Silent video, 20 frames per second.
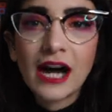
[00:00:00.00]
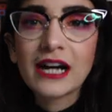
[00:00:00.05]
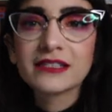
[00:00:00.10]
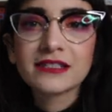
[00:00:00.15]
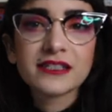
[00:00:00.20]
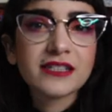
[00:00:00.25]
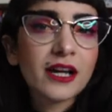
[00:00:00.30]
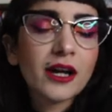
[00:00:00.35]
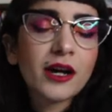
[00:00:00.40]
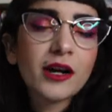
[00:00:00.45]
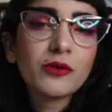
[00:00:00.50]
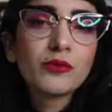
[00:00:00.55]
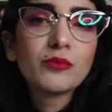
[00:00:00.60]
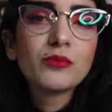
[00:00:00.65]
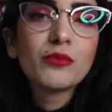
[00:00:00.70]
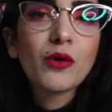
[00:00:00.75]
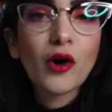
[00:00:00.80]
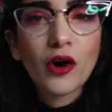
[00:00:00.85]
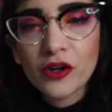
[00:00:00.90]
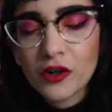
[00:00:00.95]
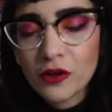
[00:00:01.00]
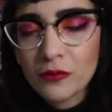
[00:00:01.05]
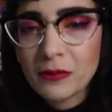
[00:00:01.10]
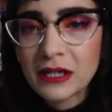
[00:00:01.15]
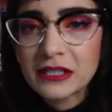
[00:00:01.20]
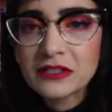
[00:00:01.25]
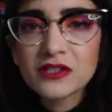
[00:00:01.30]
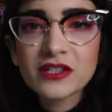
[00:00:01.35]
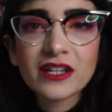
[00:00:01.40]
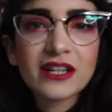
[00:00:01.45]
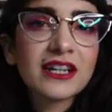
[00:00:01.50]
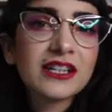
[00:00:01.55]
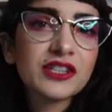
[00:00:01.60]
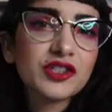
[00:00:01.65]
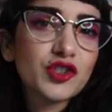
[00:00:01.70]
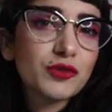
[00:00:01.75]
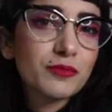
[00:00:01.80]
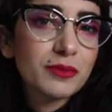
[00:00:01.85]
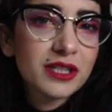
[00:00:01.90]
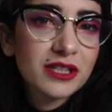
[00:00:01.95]
anzi è un buon romanzo
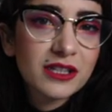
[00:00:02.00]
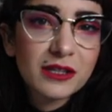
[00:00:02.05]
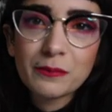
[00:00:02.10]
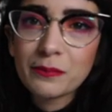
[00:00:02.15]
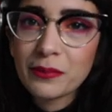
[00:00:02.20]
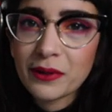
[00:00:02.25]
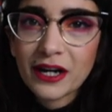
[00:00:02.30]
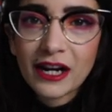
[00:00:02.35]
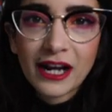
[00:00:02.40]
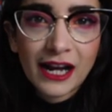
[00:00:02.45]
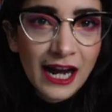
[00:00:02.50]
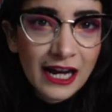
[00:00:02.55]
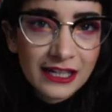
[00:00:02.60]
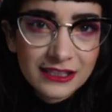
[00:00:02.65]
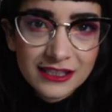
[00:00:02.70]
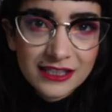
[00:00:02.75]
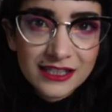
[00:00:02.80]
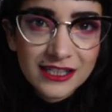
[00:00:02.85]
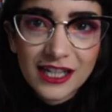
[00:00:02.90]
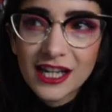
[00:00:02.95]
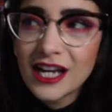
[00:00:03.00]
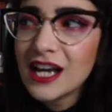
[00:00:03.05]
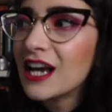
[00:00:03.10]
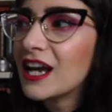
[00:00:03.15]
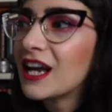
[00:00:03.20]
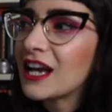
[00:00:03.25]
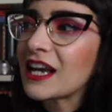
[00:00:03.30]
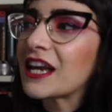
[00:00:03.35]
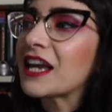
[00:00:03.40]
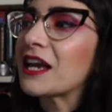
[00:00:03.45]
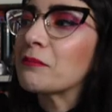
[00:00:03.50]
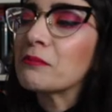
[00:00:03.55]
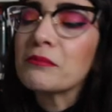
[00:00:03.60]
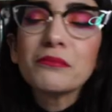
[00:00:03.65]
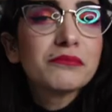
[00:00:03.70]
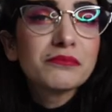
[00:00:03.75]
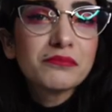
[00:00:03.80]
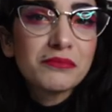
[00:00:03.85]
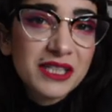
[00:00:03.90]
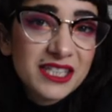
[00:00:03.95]
LGBT per ragazzi
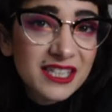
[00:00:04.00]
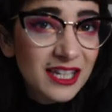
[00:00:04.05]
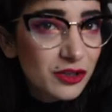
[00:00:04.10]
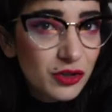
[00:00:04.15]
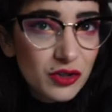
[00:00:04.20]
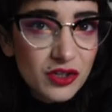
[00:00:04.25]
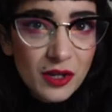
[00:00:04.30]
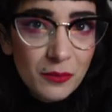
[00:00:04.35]
che mi sento